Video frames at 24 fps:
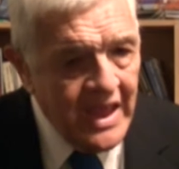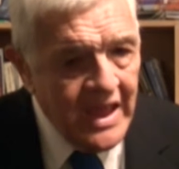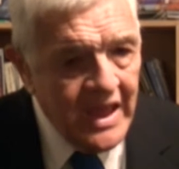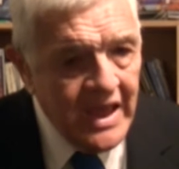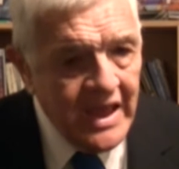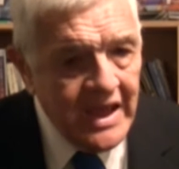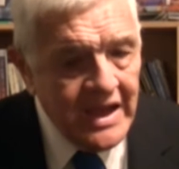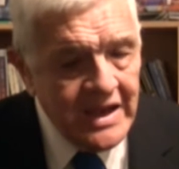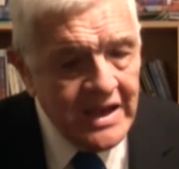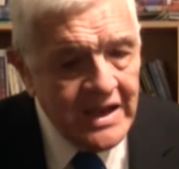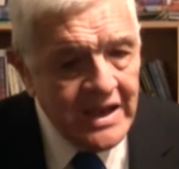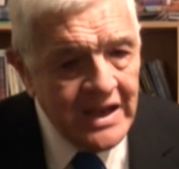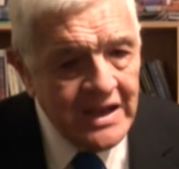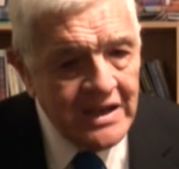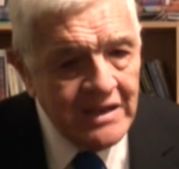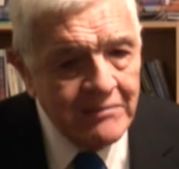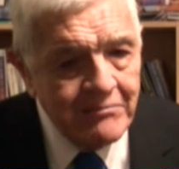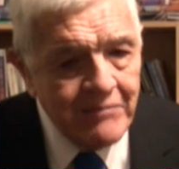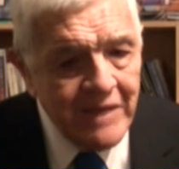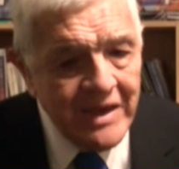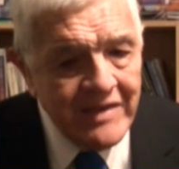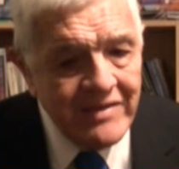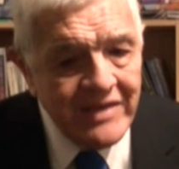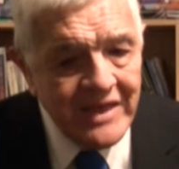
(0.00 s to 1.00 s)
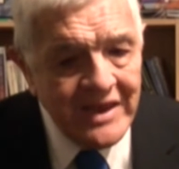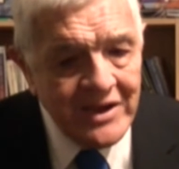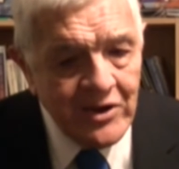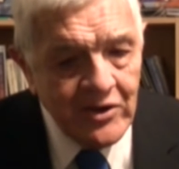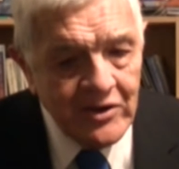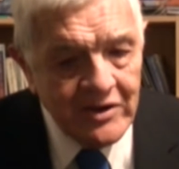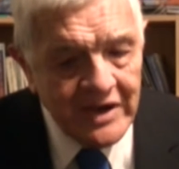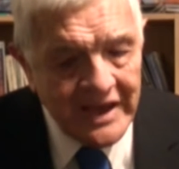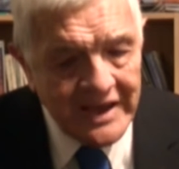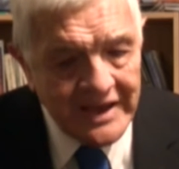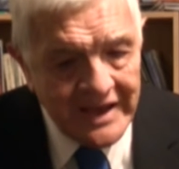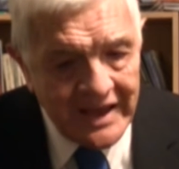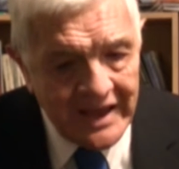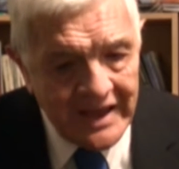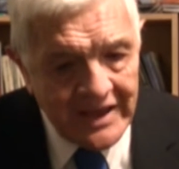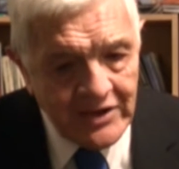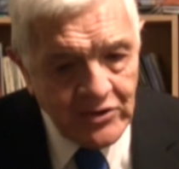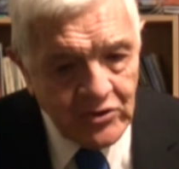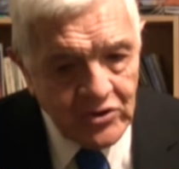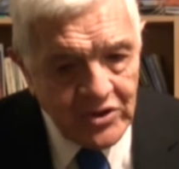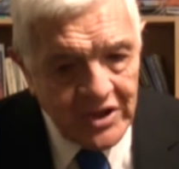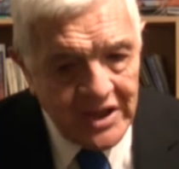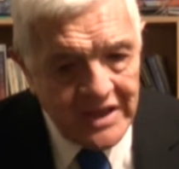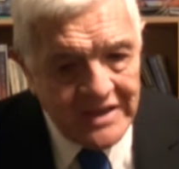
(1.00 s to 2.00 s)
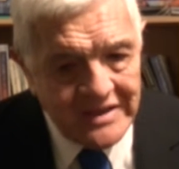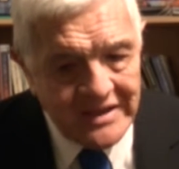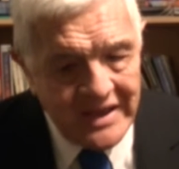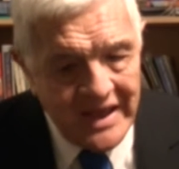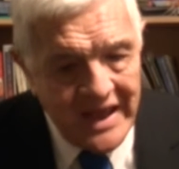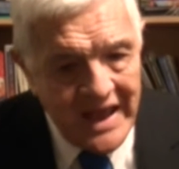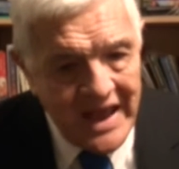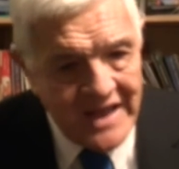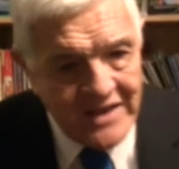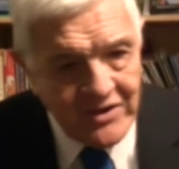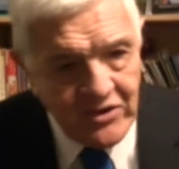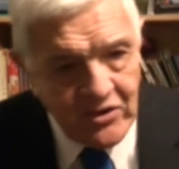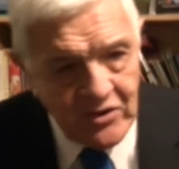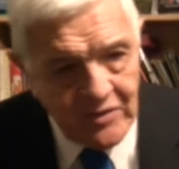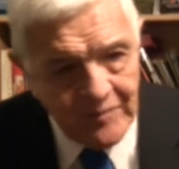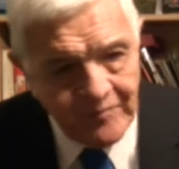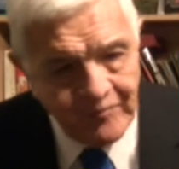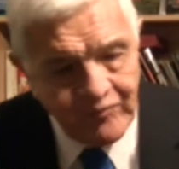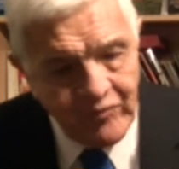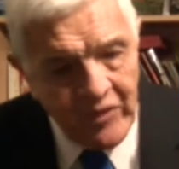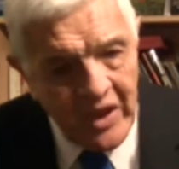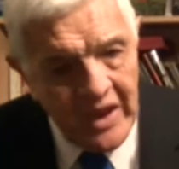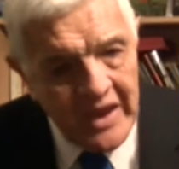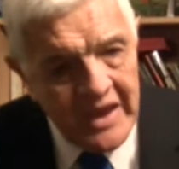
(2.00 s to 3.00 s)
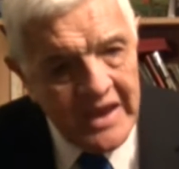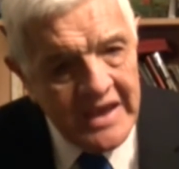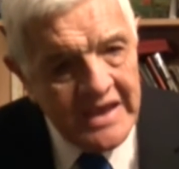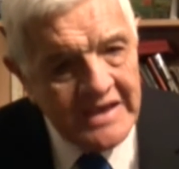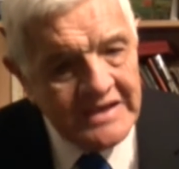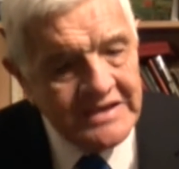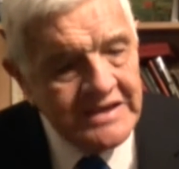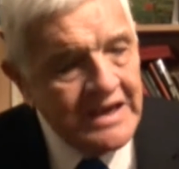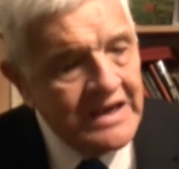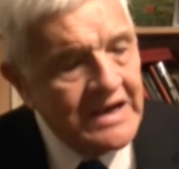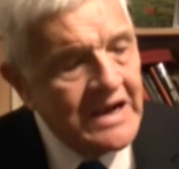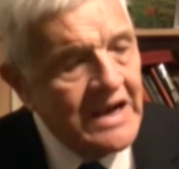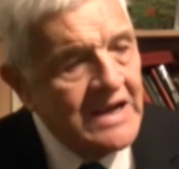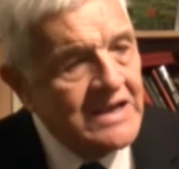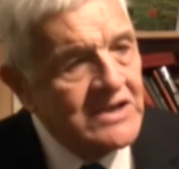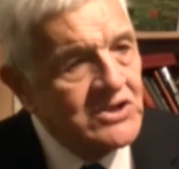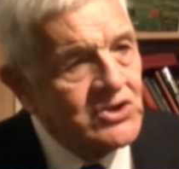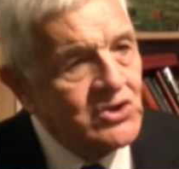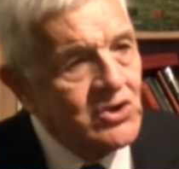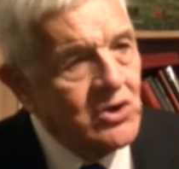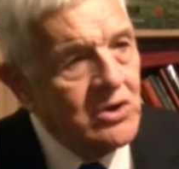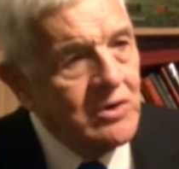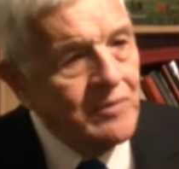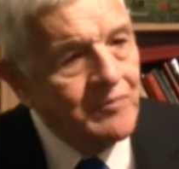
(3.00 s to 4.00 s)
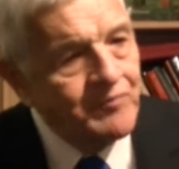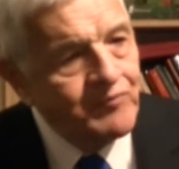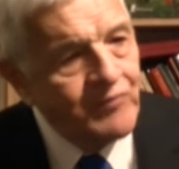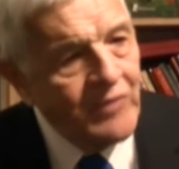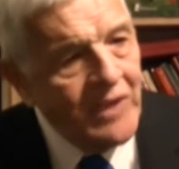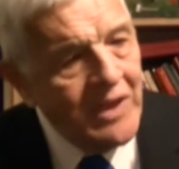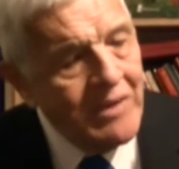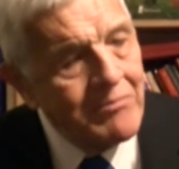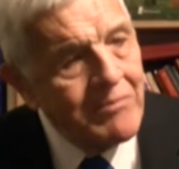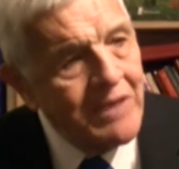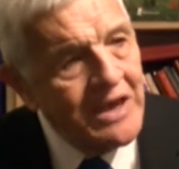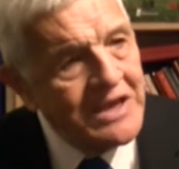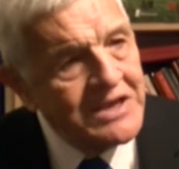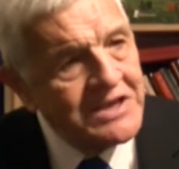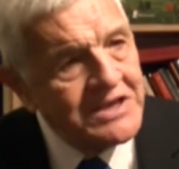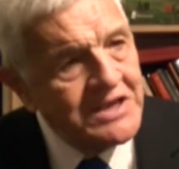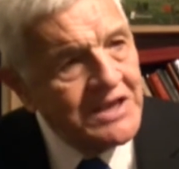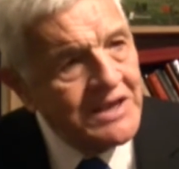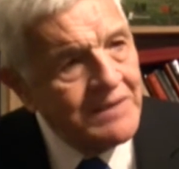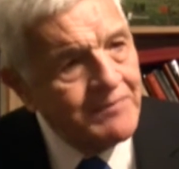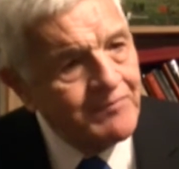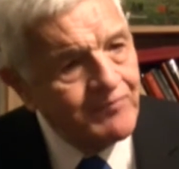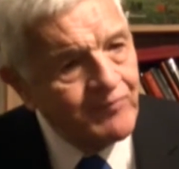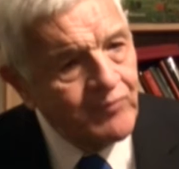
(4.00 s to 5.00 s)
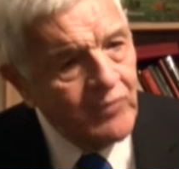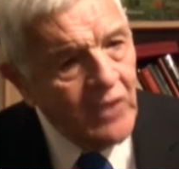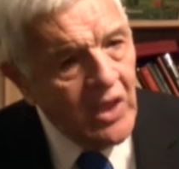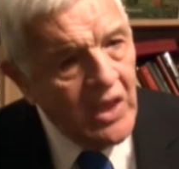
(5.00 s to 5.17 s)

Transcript: En el mes de enero de este año se realizó en Beijing